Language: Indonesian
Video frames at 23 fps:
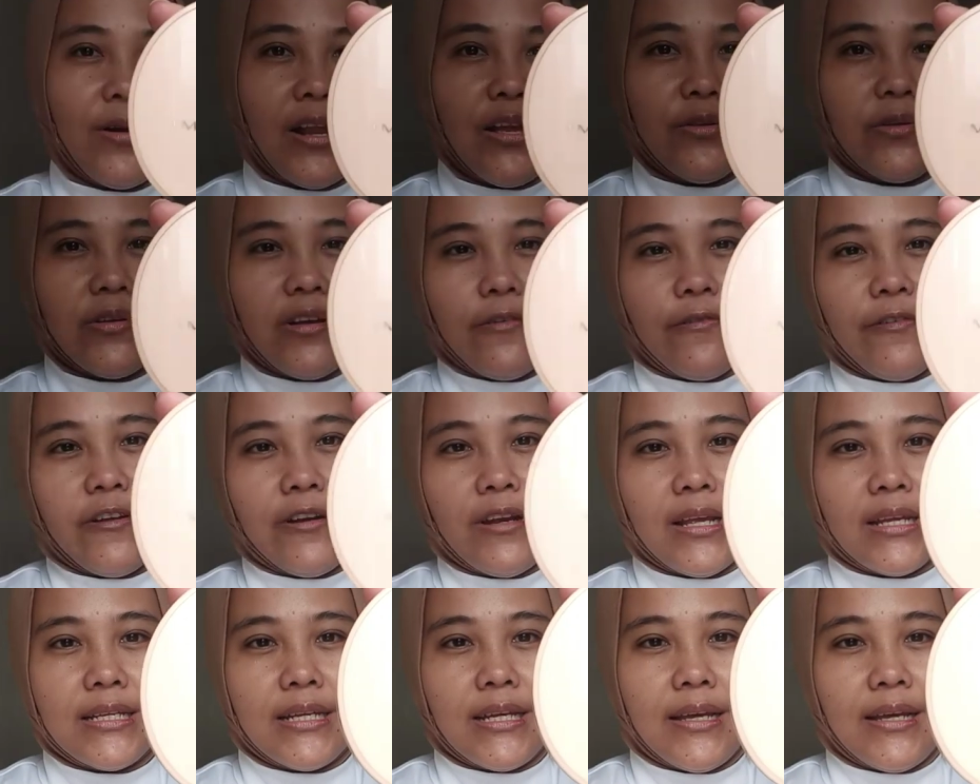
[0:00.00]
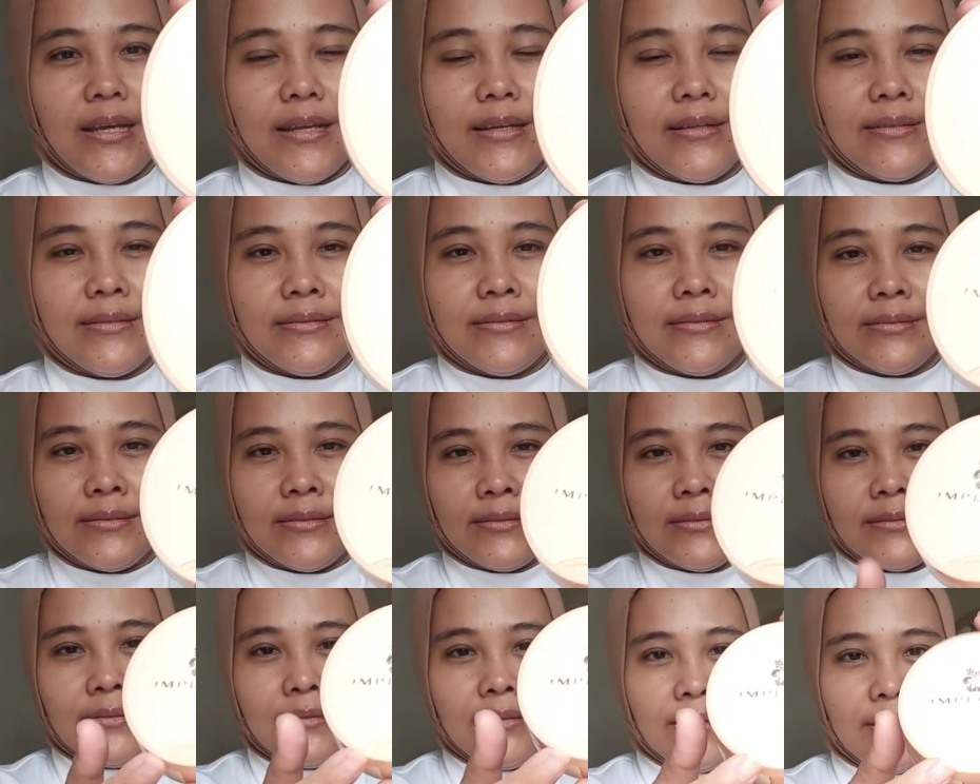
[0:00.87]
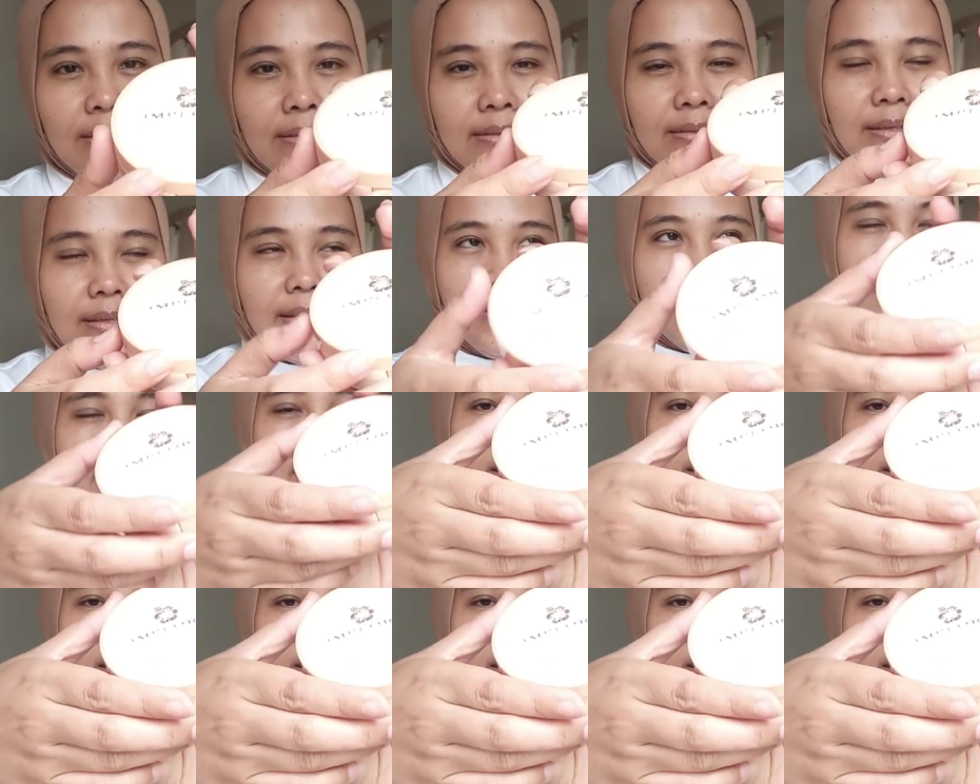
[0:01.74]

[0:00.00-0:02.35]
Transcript: Lanjut ke foundation Jadi di